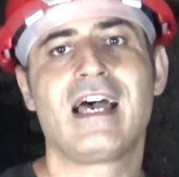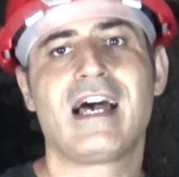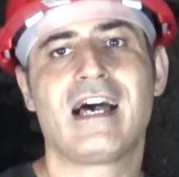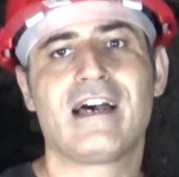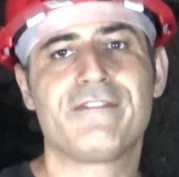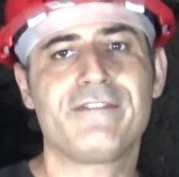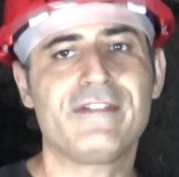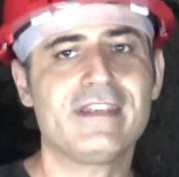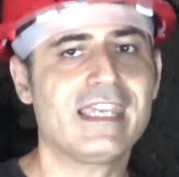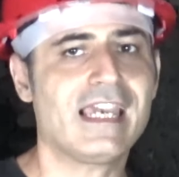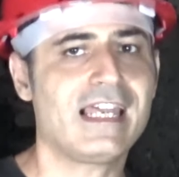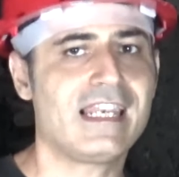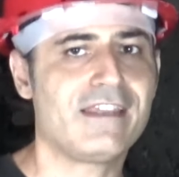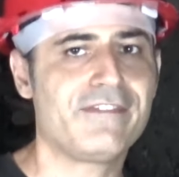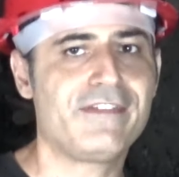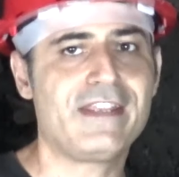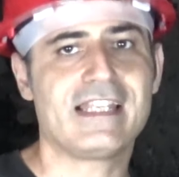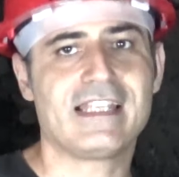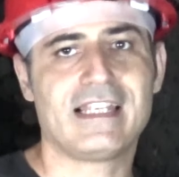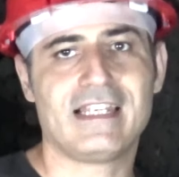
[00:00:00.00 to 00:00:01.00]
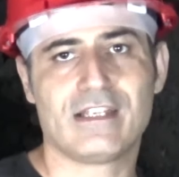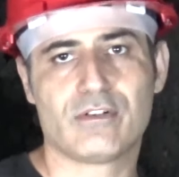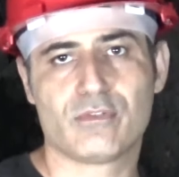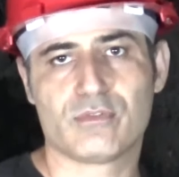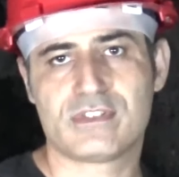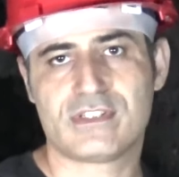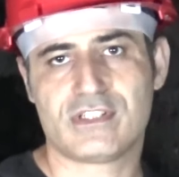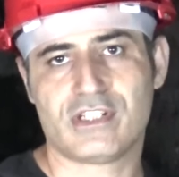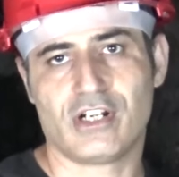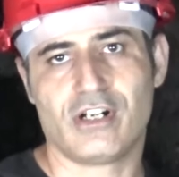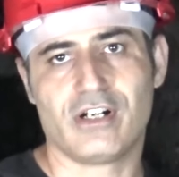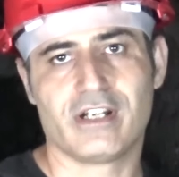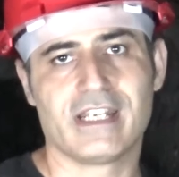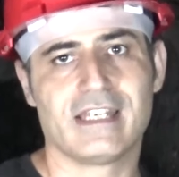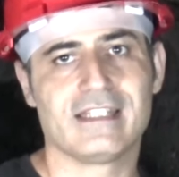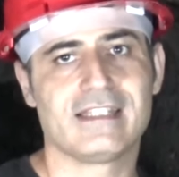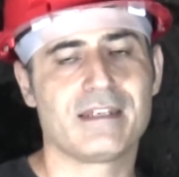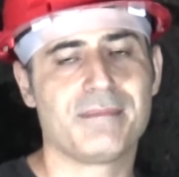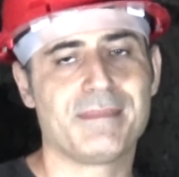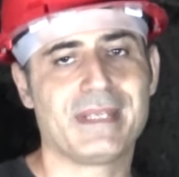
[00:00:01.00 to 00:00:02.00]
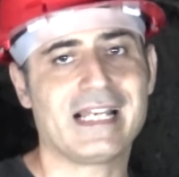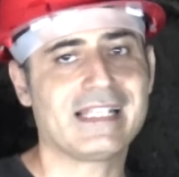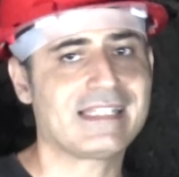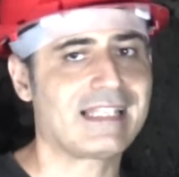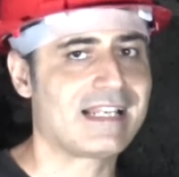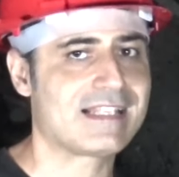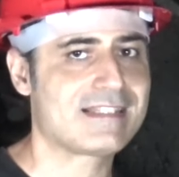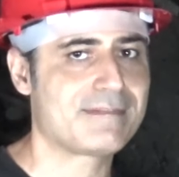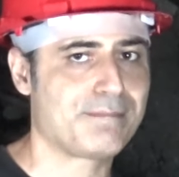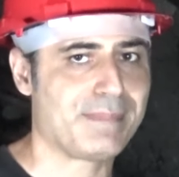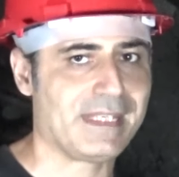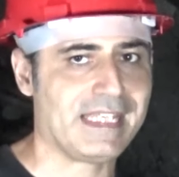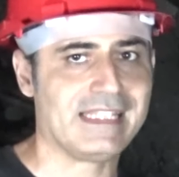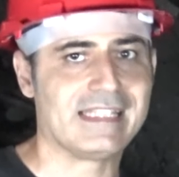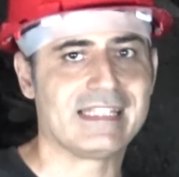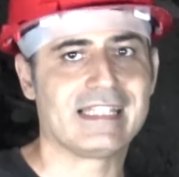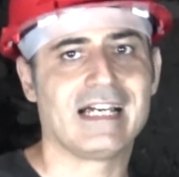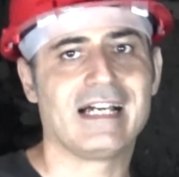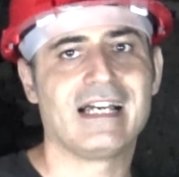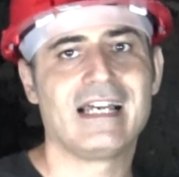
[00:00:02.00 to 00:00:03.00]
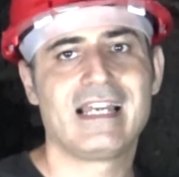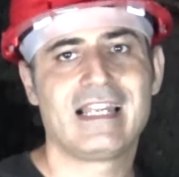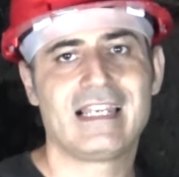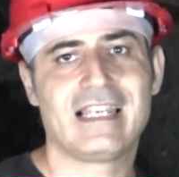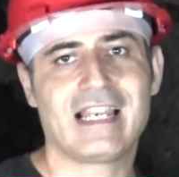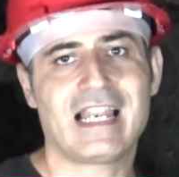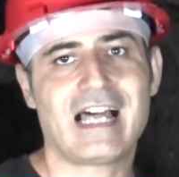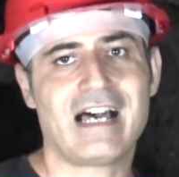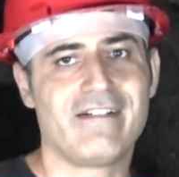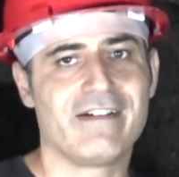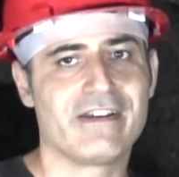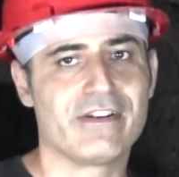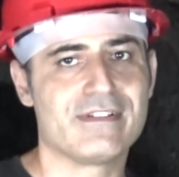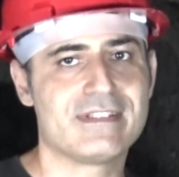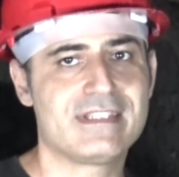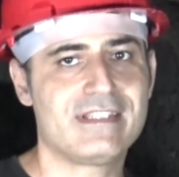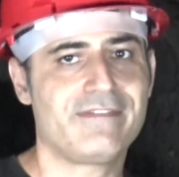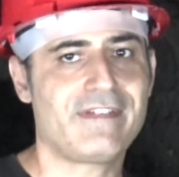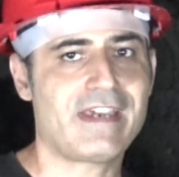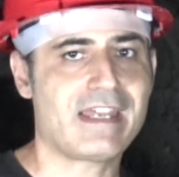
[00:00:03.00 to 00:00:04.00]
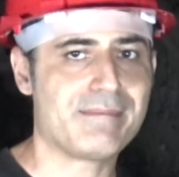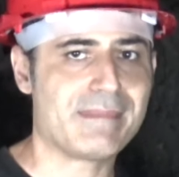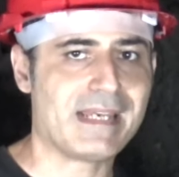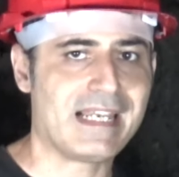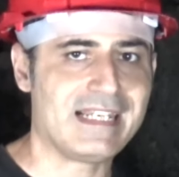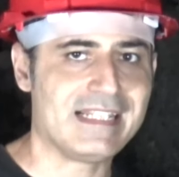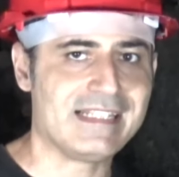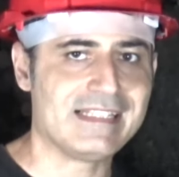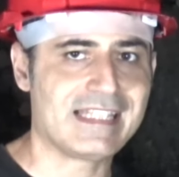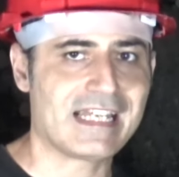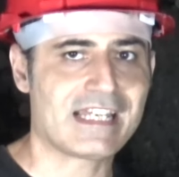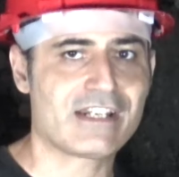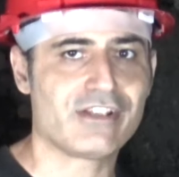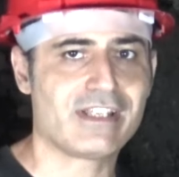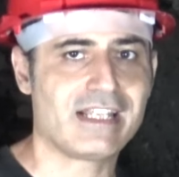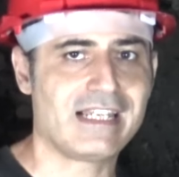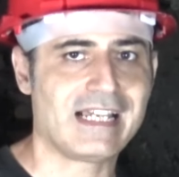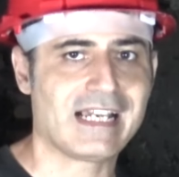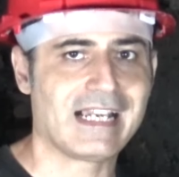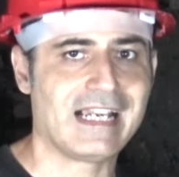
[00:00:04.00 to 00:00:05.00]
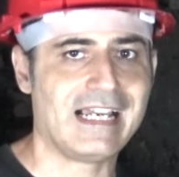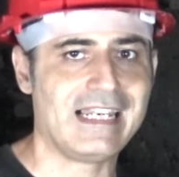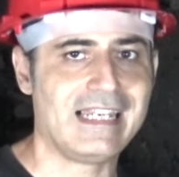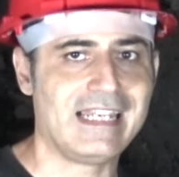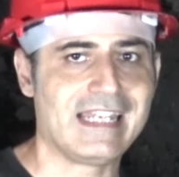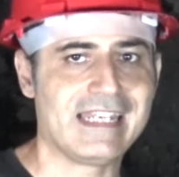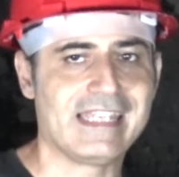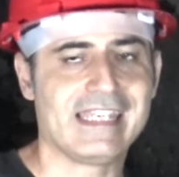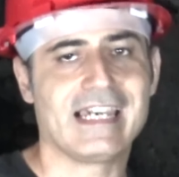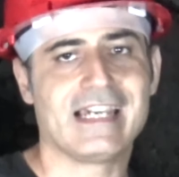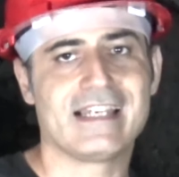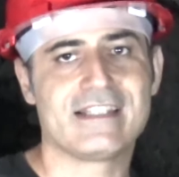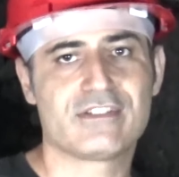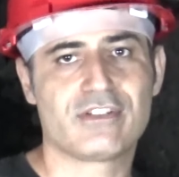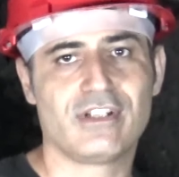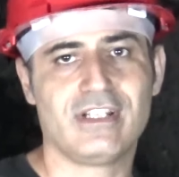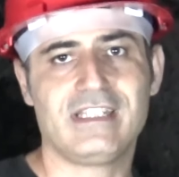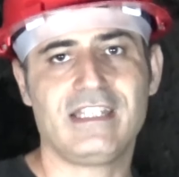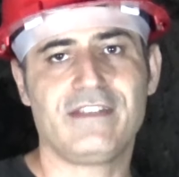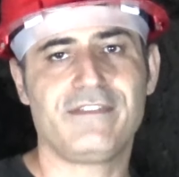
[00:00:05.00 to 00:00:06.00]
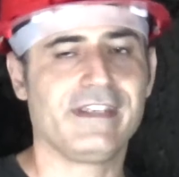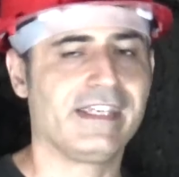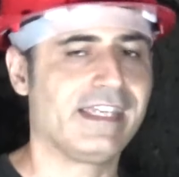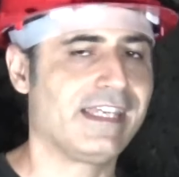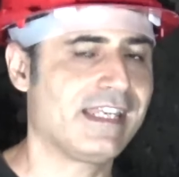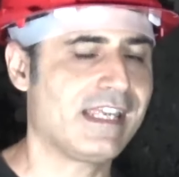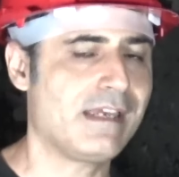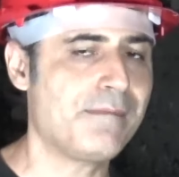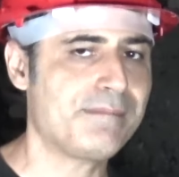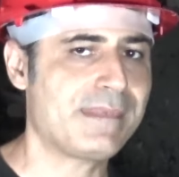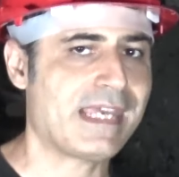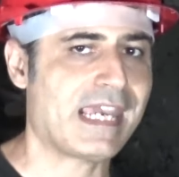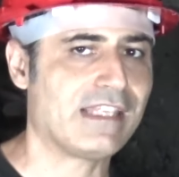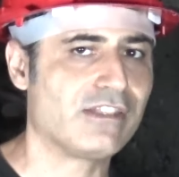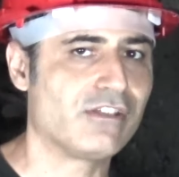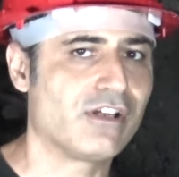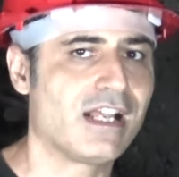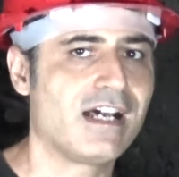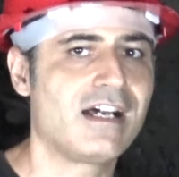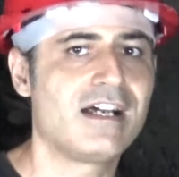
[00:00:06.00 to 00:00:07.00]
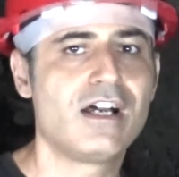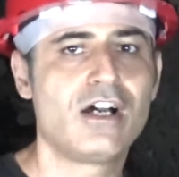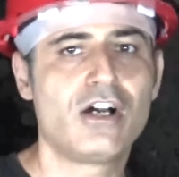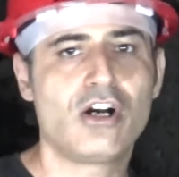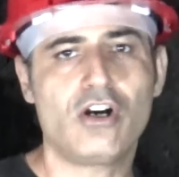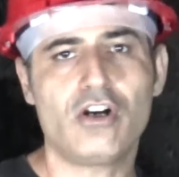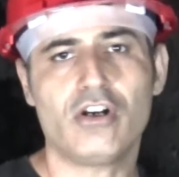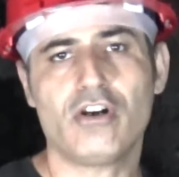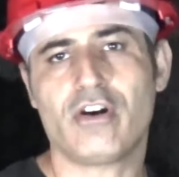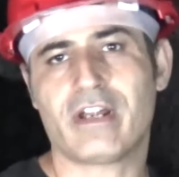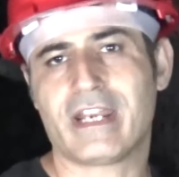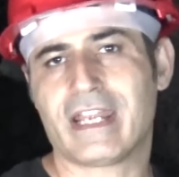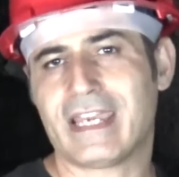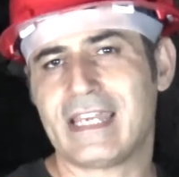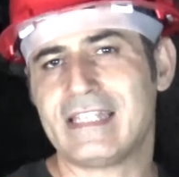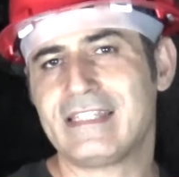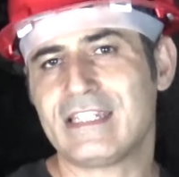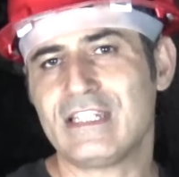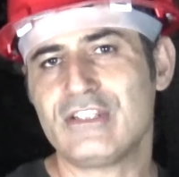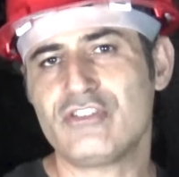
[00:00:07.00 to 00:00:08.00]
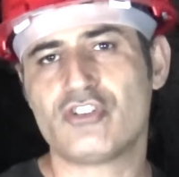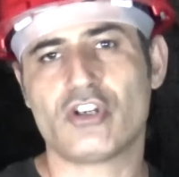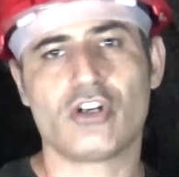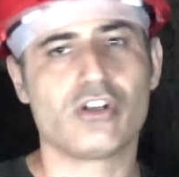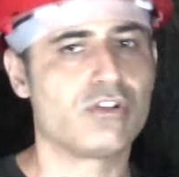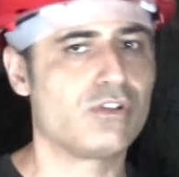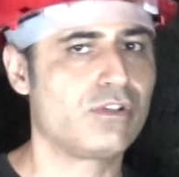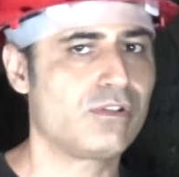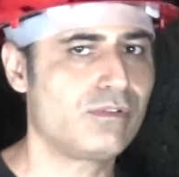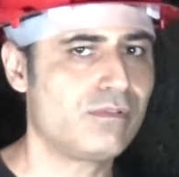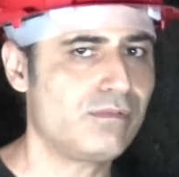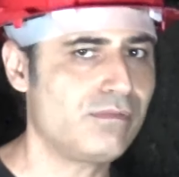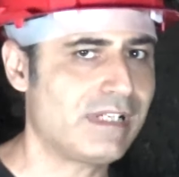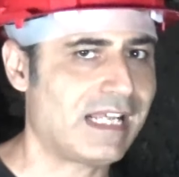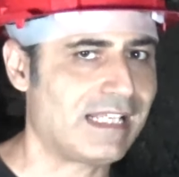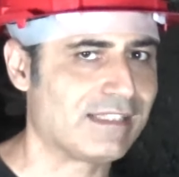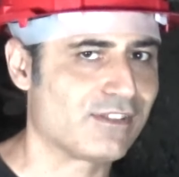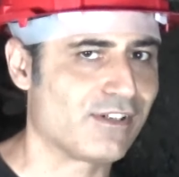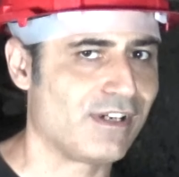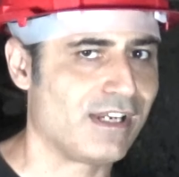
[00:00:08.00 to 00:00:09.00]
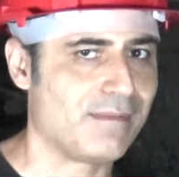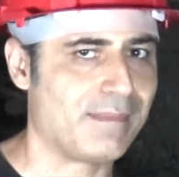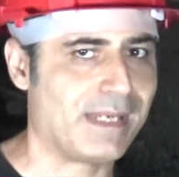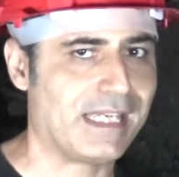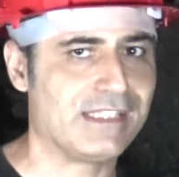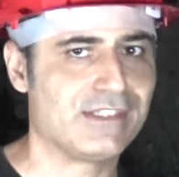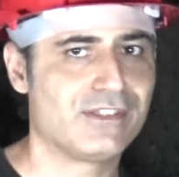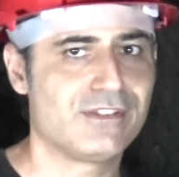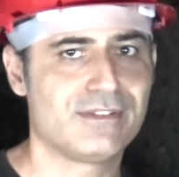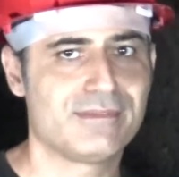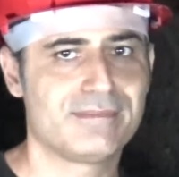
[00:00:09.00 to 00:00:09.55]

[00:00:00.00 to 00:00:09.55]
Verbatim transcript: Affinché alla fine dell'eruzione, terminata la spinta, la lava non si fermi all'interno della galleria e solidifichi riempiendola, occorre che entri in gioco un altro elemento.